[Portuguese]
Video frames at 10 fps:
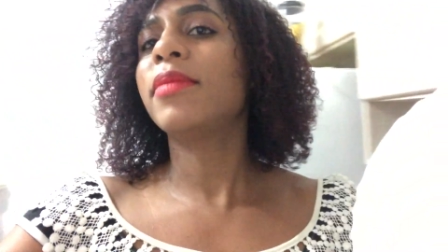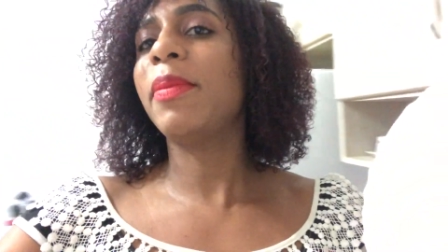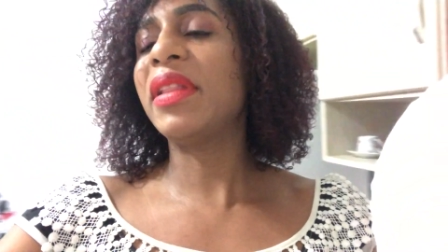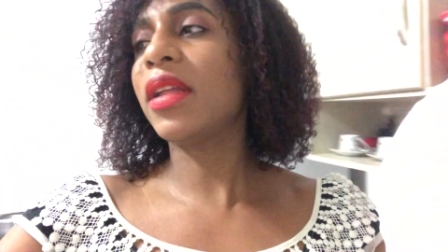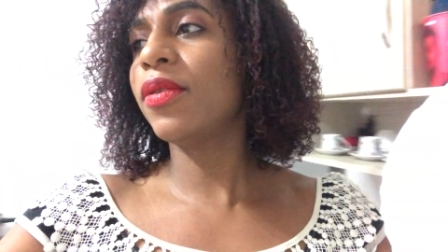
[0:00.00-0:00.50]

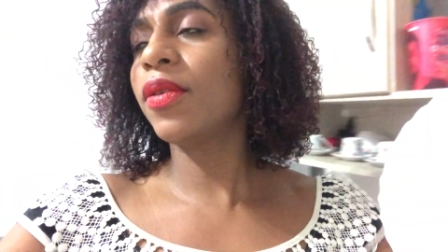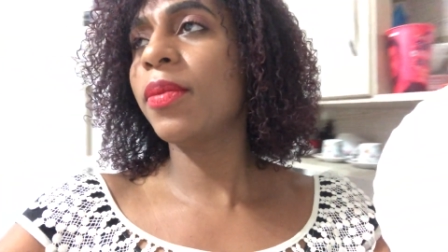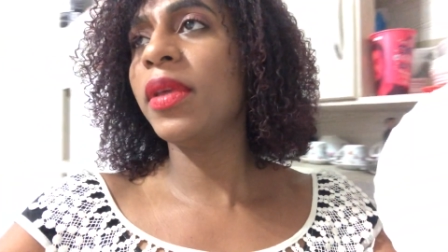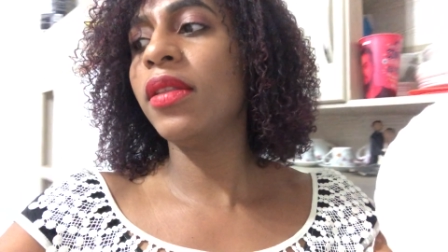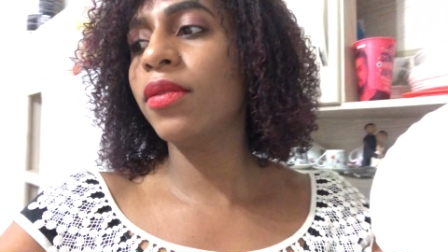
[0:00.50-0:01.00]
bebê tá
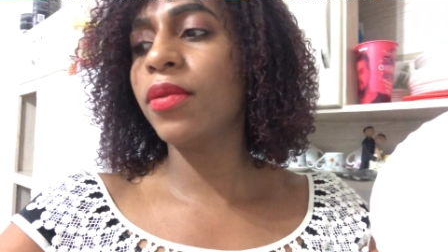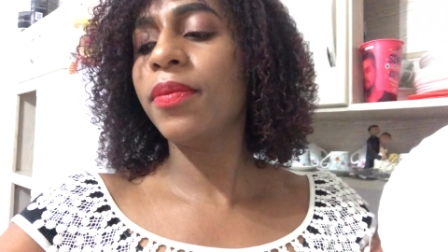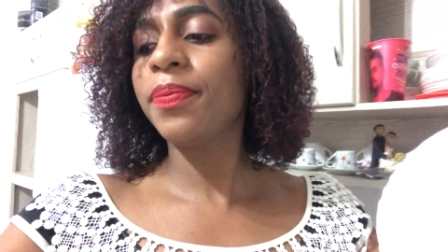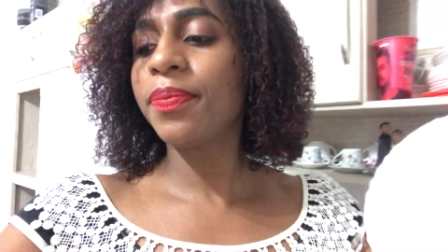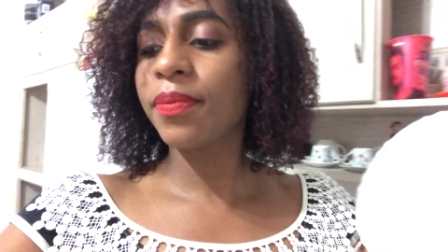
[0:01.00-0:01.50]
dormindo.
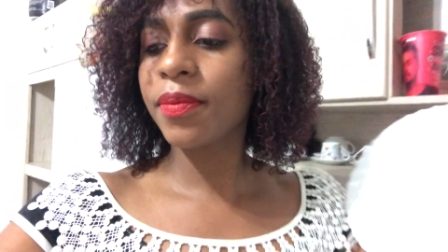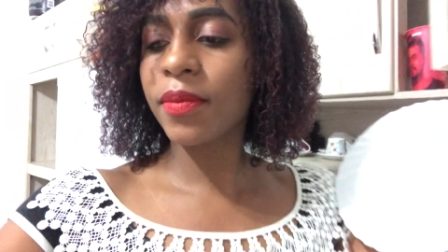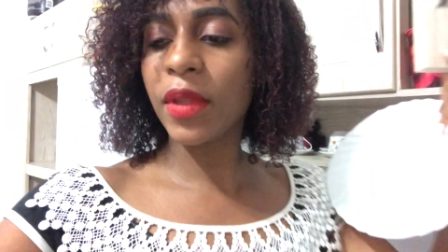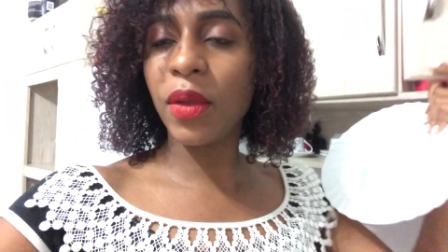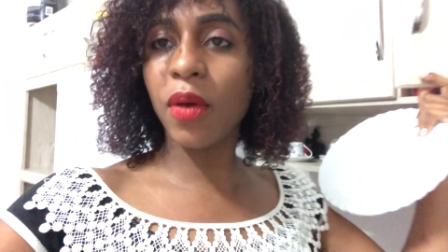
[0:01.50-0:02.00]

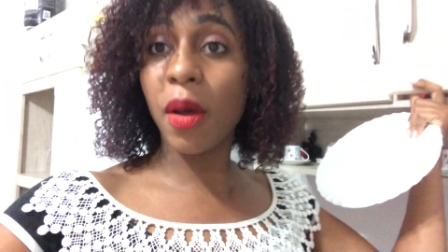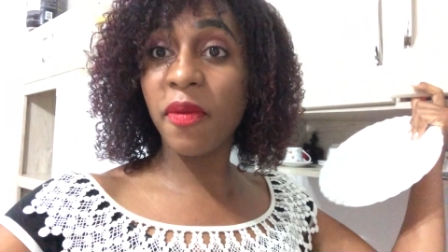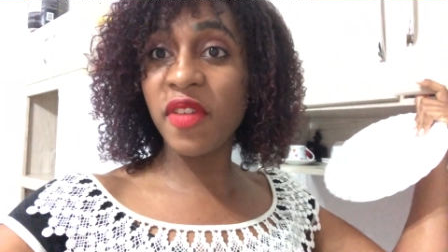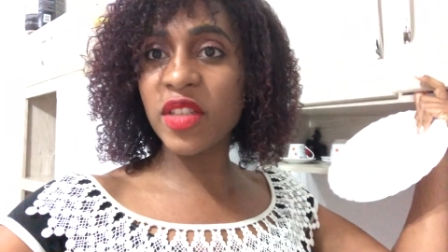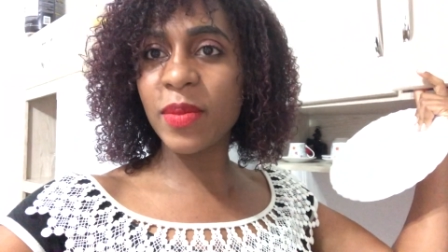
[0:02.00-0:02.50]
E o Rob
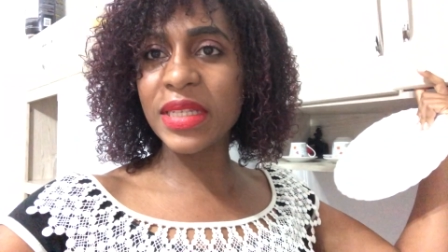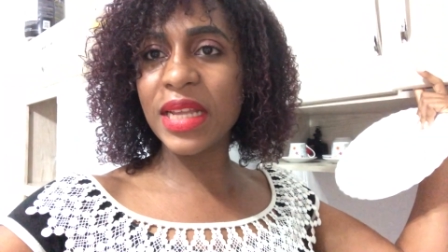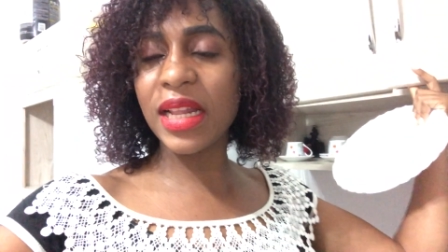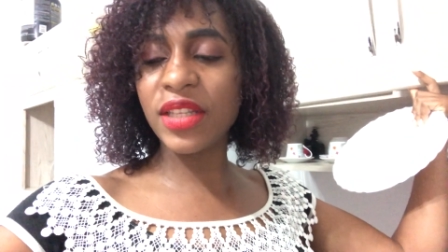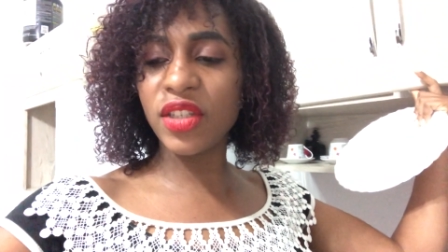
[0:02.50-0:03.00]
fez uma
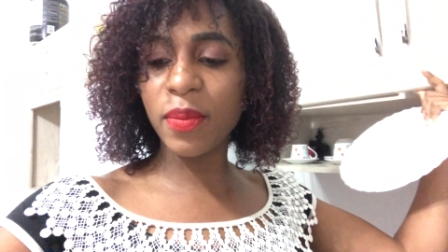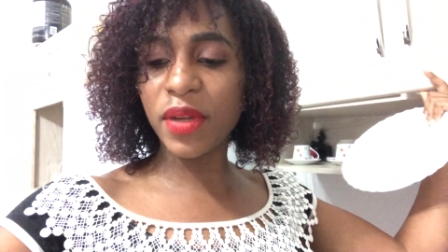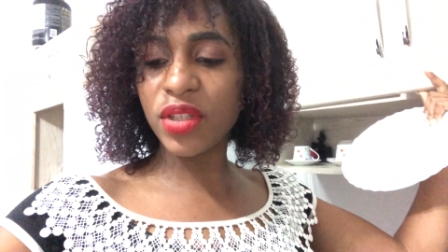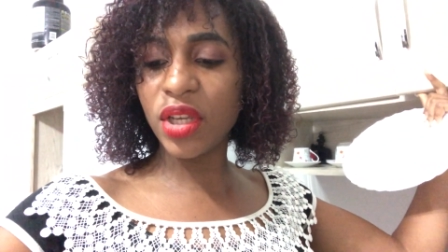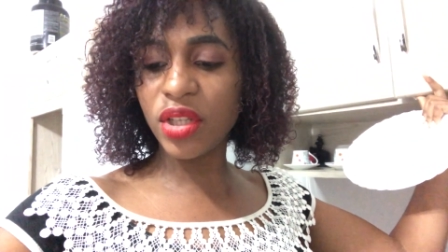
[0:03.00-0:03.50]
saladinha
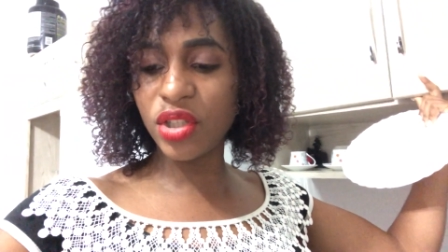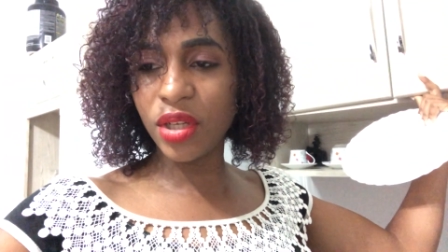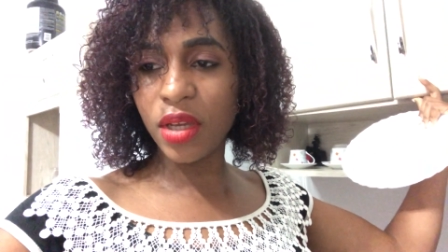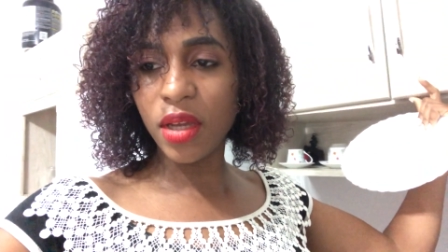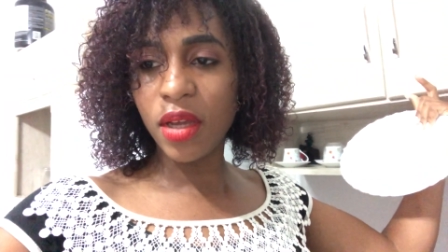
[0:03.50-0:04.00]
pra gente.
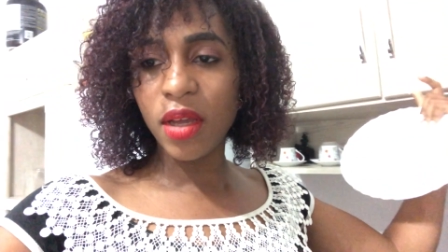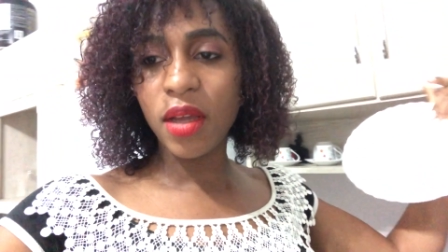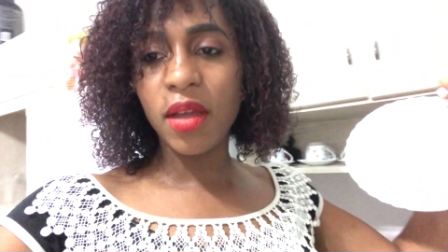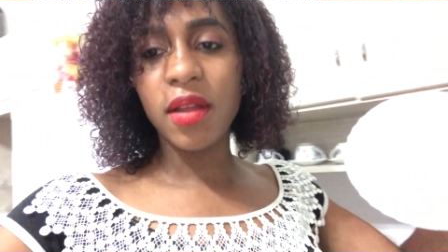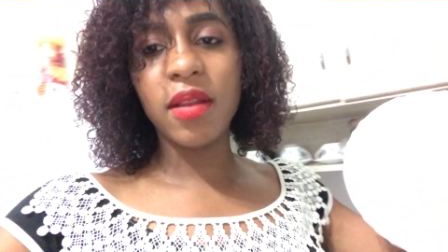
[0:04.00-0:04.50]

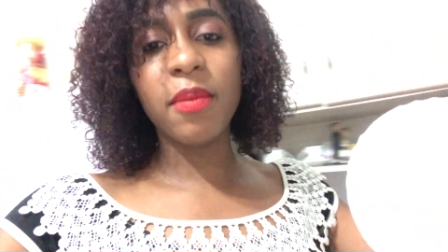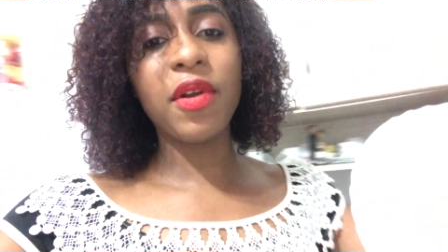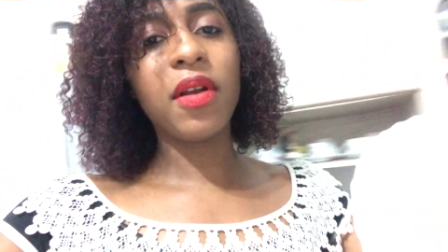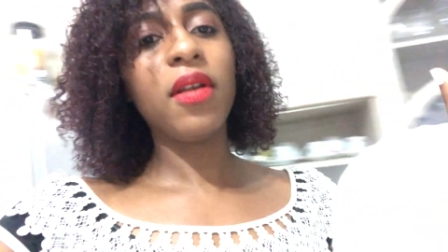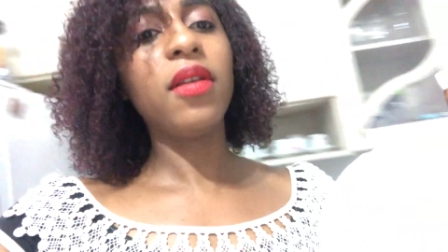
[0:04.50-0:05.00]
Né,
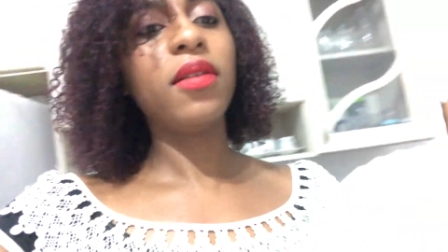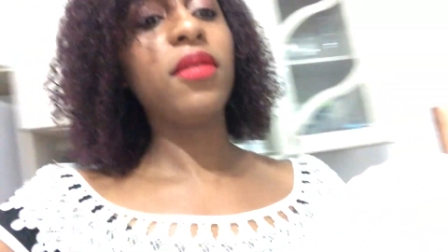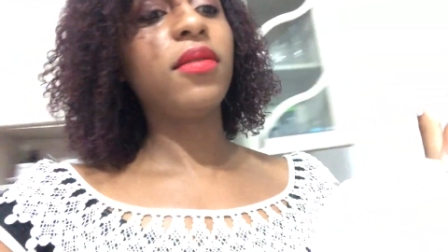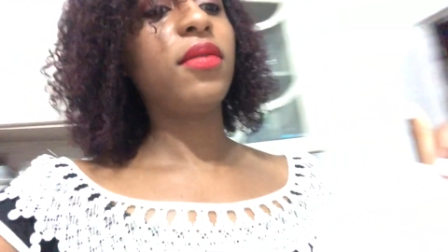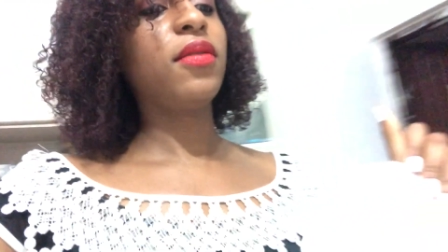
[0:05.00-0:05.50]
amor?
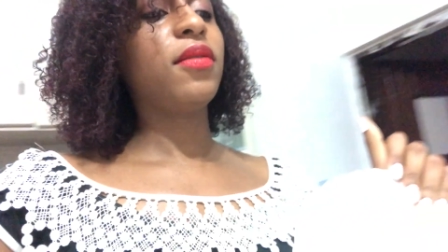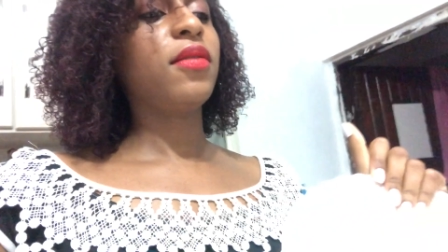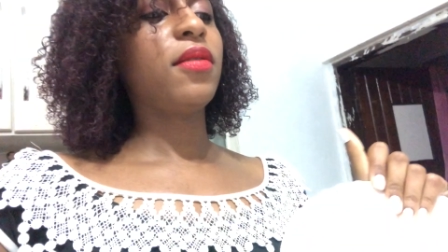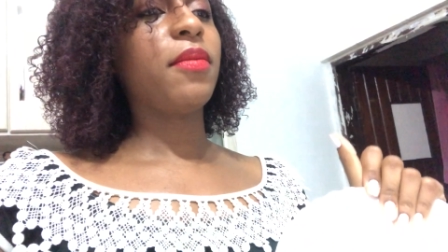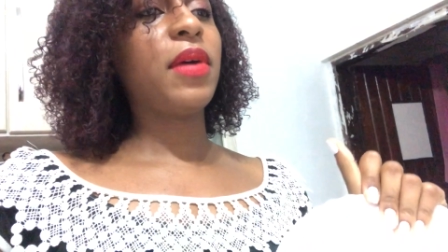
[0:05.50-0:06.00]

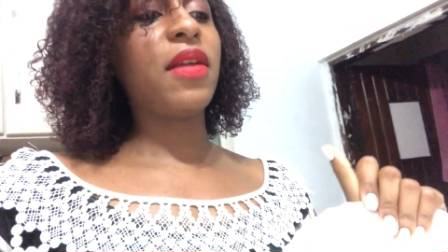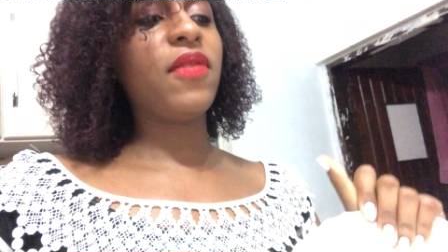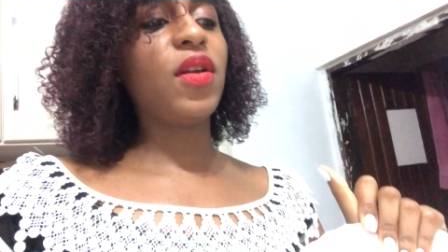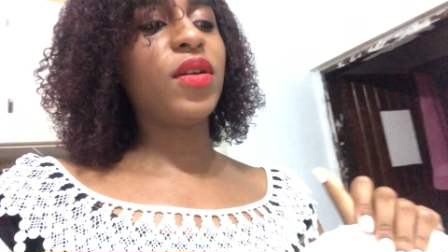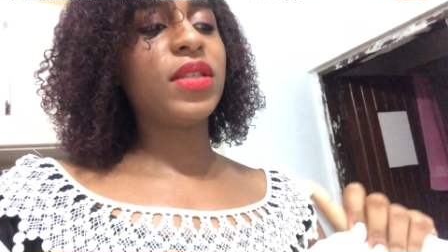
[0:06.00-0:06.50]

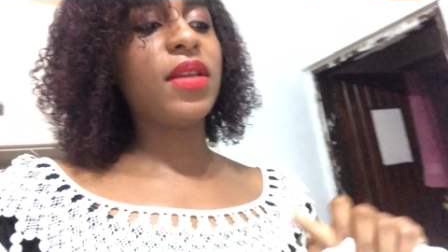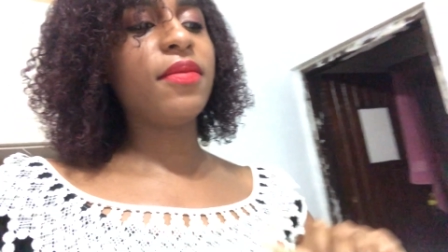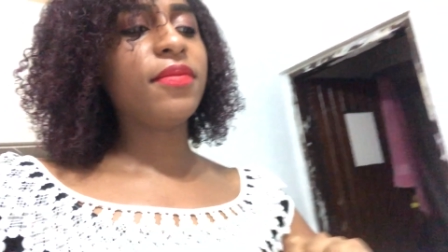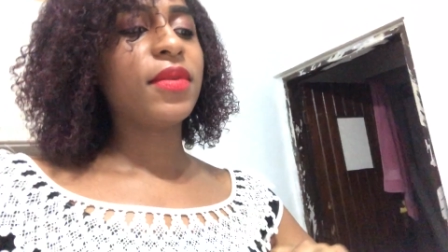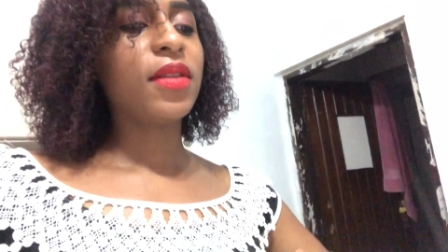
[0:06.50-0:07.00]
Maravilhosa.
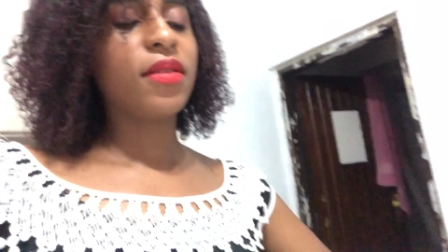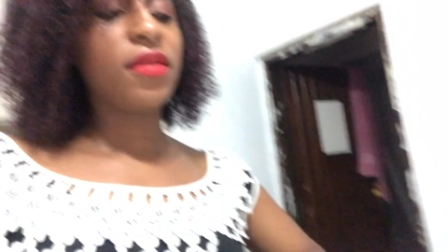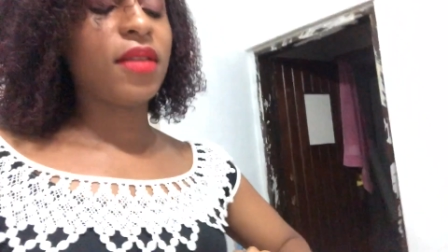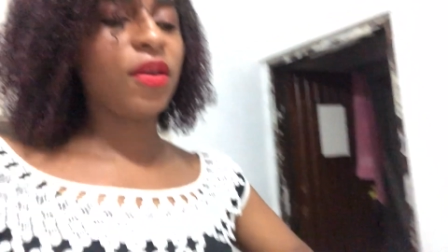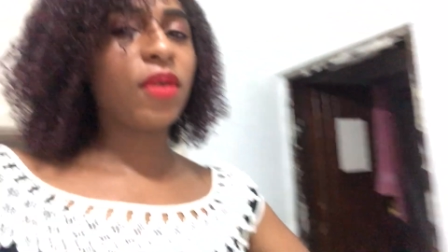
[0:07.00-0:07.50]

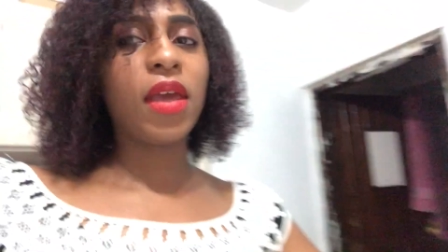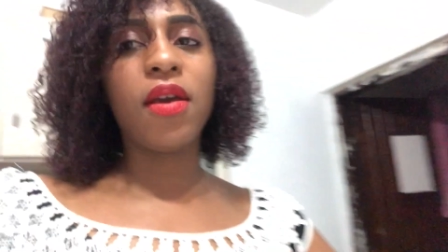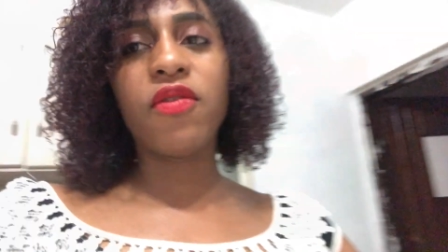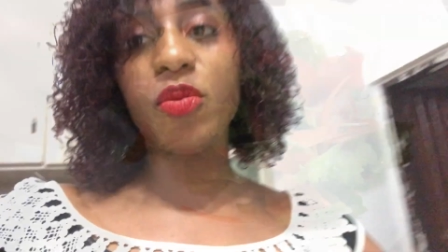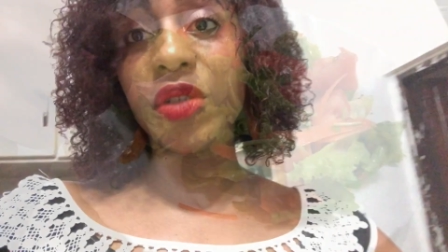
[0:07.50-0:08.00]
Tem o quê?
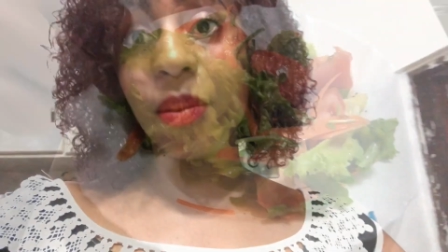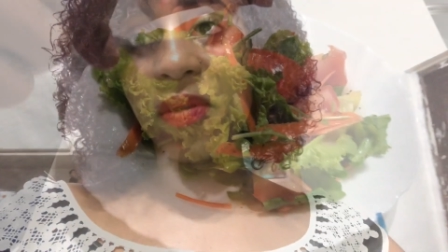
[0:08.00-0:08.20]
Eu vou te mostrar